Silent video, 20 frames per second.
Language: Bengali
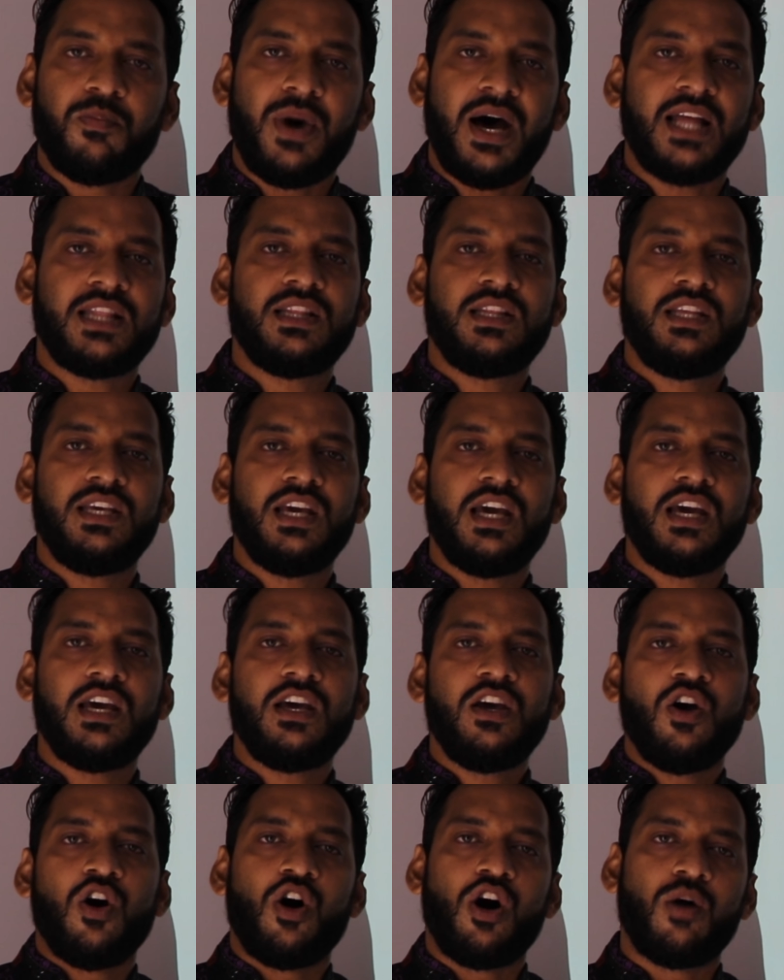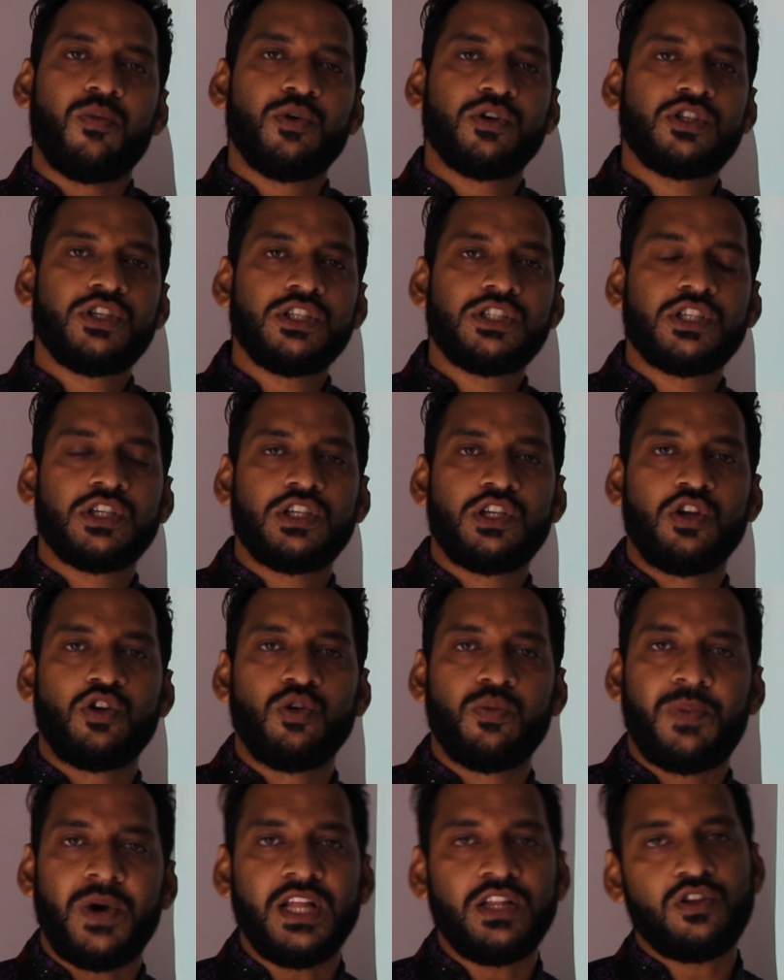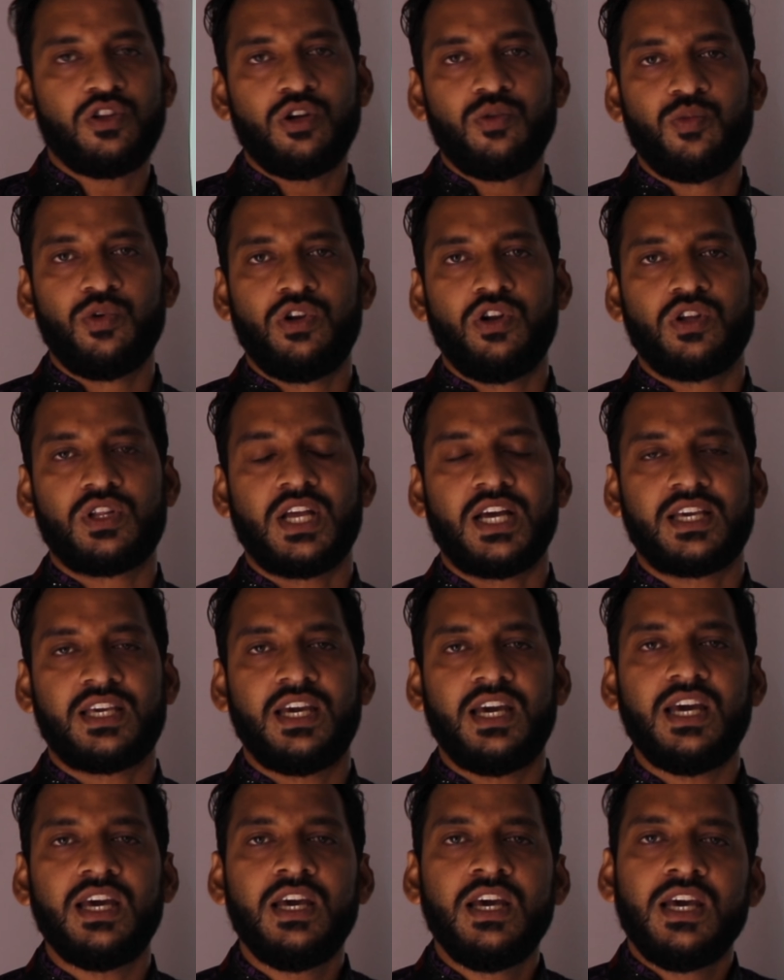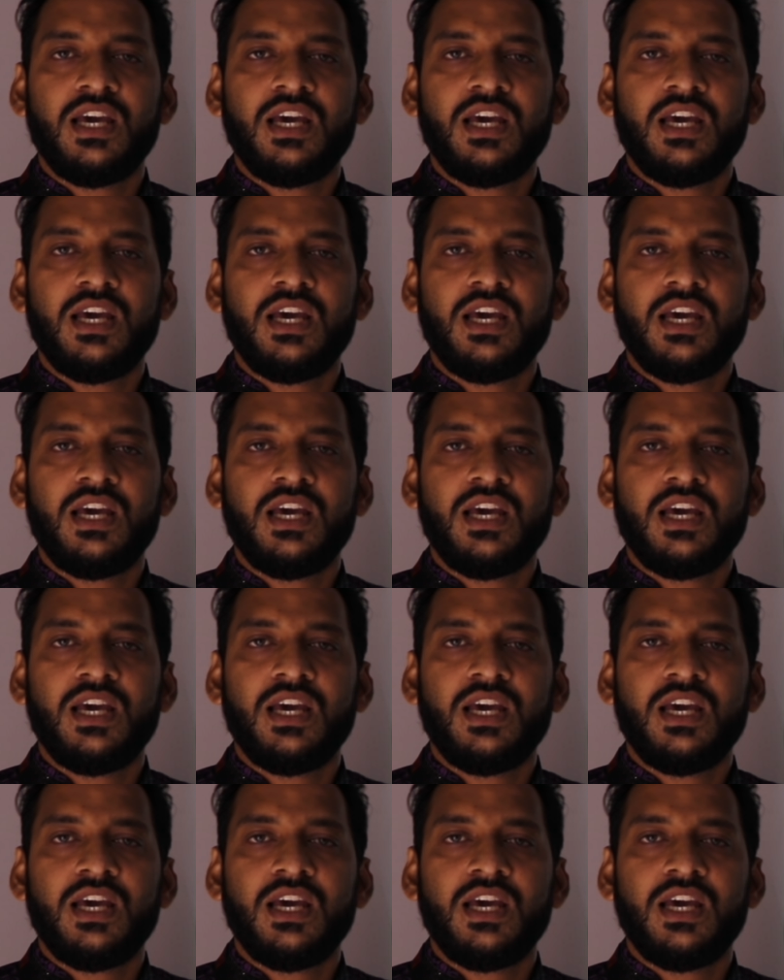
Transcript: বাদ দিয়ে অবশিষ্ট যে রূপান্তর মূল্য থাকে